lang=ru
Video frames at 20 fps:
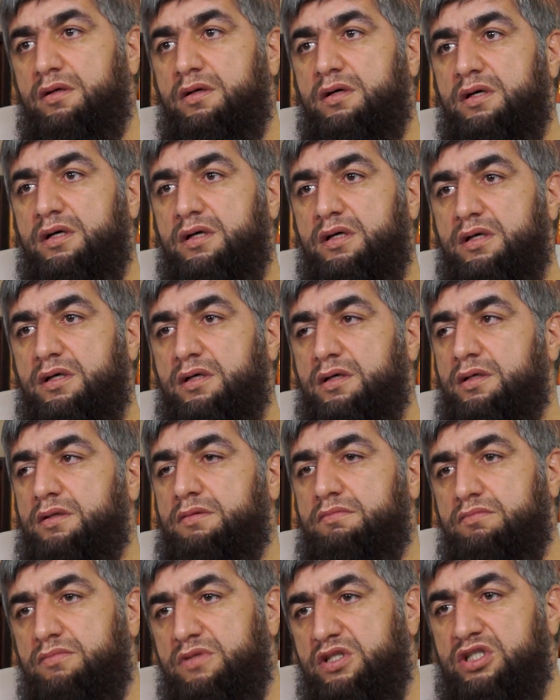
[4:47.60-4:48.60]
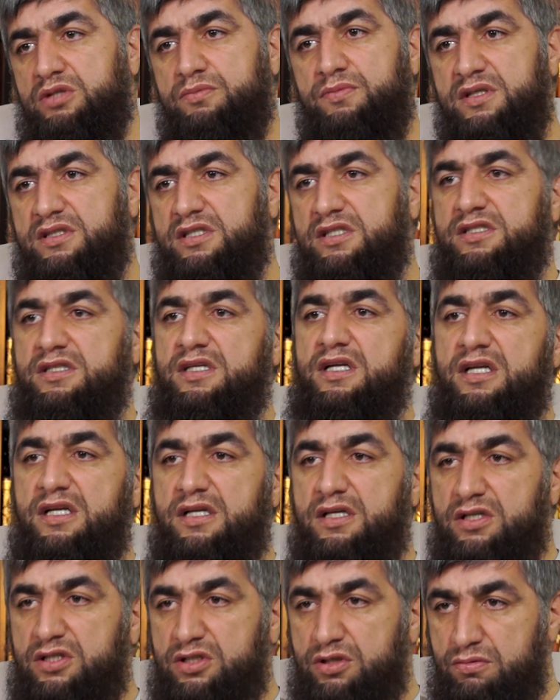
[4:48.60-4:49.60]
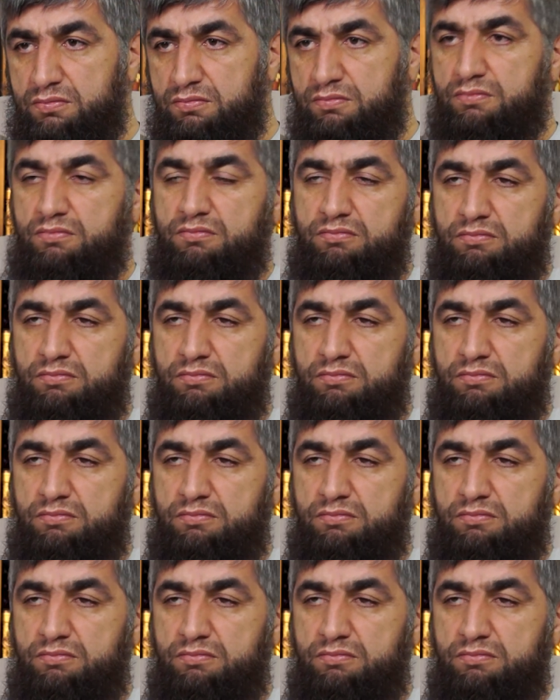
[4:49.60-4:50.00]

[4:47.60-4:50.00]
э, ежемесячно или еж...